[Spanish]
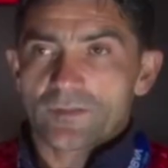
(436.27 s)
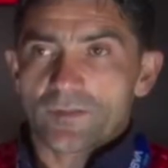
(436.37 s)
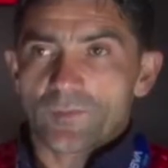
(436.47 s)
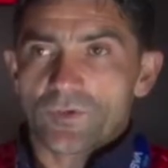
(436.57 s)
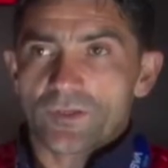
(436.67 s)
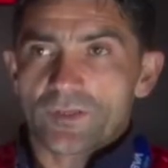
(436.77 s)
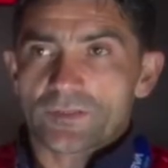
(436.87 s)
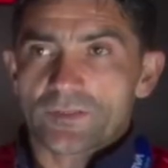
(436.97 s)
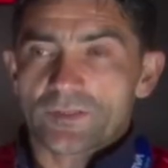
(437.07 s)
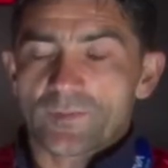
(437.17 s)
se puede
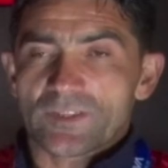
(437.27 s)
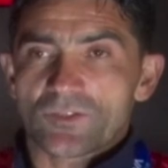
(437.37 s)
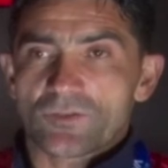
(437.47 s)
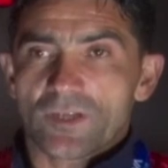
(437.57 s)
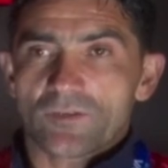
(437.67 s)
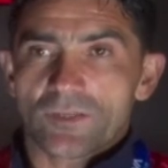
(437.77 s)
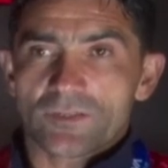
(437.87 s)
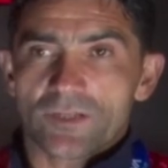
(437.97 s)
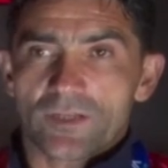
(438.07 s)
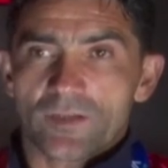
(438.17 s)
este, dimensionar lo que es
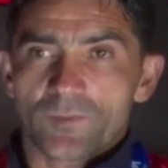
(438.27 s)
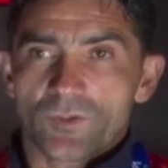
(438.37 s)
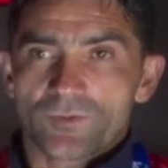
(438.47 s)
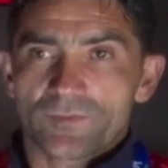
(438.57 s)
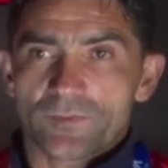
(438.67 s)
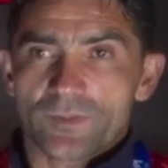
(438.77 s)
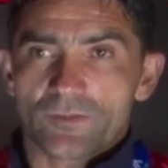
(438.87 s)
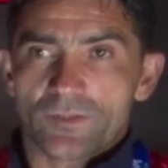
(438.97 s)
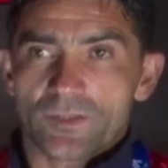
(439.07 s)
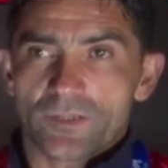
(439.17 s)
salir campeón.
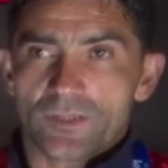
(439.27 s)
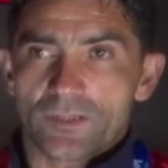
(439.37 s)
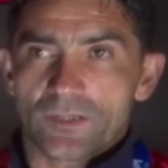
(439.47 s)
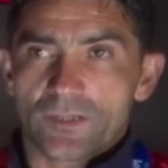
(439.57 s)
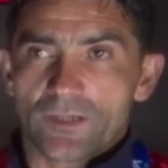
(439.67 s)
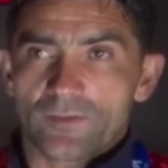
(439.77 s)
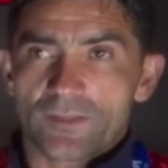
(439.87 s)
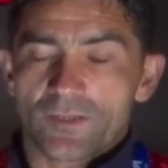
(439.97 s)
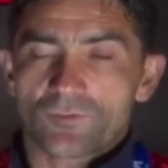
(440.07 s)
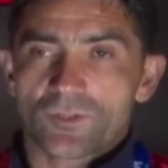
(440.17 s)
Creo que el, el
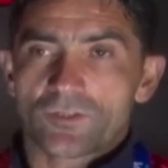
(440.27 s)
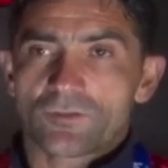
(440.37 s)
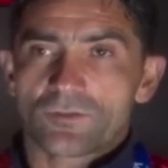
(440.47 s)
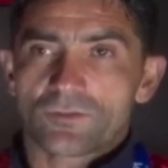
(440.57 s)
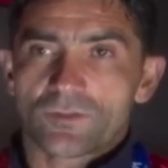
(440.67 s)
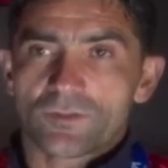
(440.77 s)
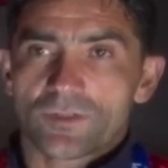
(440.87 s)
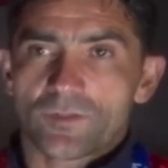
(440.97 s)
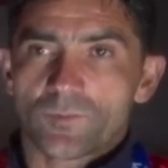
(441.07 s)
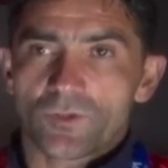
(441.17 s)
levantar un título, no es
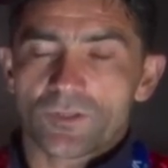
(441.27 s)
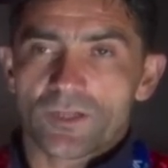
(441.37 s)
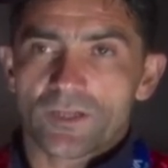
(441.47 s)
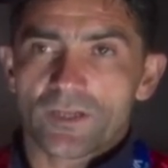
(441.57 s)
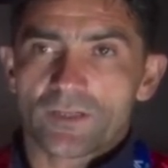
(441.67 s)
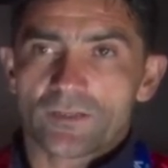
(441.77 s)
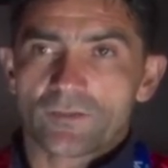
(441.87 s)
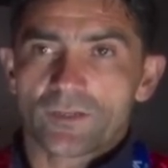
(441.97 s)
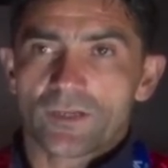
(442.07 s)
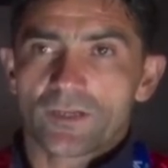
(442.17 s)
sin importar la
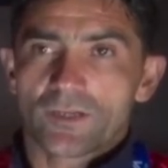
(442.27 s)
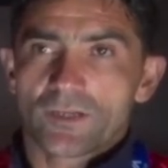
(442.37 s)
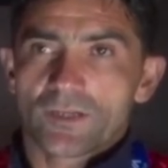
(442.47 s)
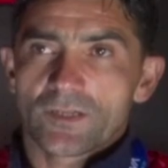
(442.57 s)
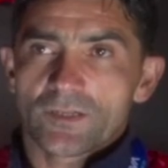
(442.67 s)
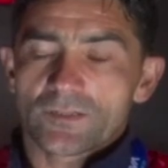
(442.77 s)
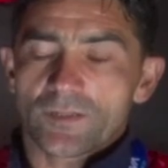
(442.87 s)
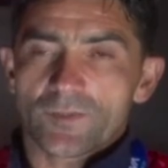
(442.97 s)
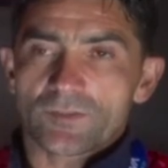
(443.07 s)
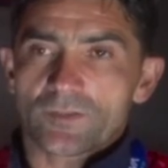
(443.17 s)
categoría,
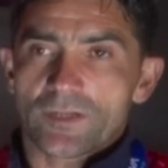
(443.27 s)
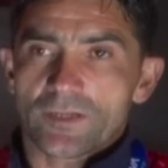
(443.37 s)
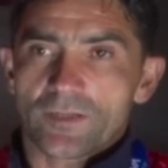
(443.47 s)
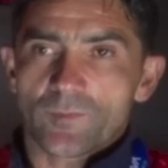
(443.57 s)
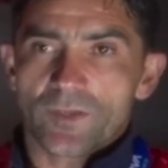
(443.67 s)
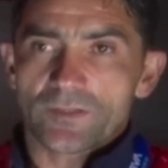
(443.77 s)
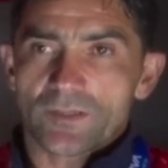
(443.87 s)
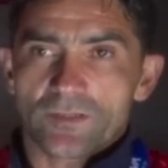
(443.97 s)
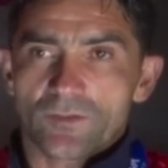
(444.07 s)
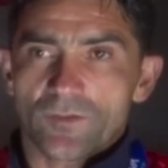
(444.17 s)
siempre es una alegría
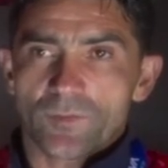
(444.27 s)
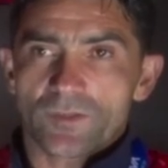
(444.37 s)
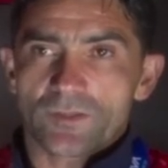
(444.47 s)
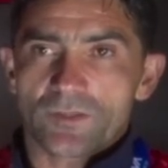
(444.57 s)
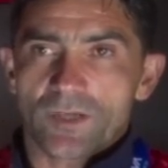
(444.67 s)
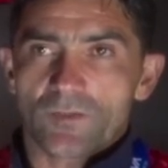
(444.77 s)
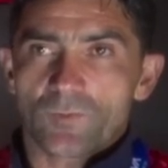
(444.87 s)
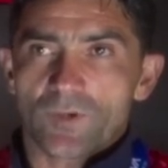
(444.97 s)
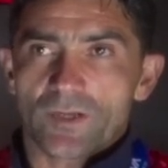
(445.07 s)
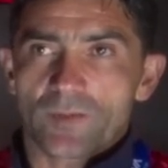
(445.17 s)
inmensa y obviamente algo
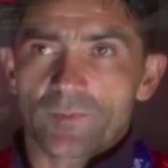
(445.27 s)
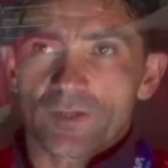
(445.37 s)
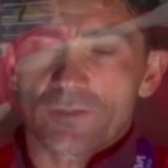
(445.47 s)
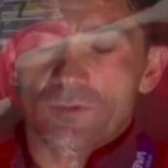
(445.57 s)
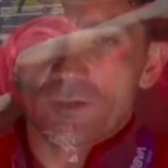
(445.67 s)
para, para toda